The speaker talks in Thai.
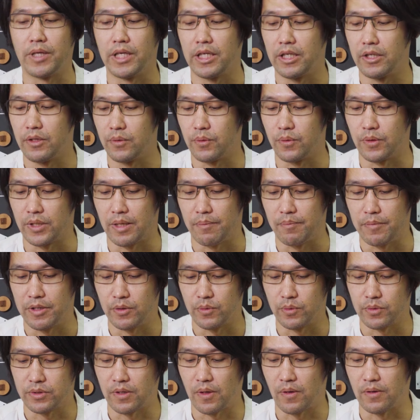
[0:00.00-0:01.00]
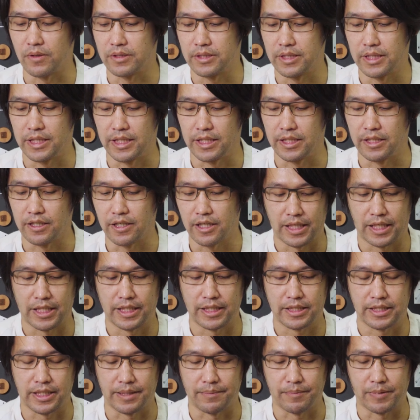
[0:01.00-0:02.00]
มีอยู่เนี่ยมีอยู่2สีนะอัน
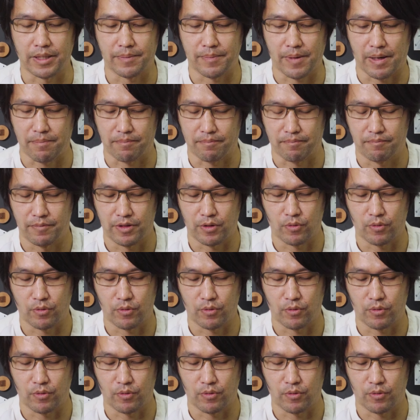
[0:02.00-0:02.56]
นี้สีมันจะแบบ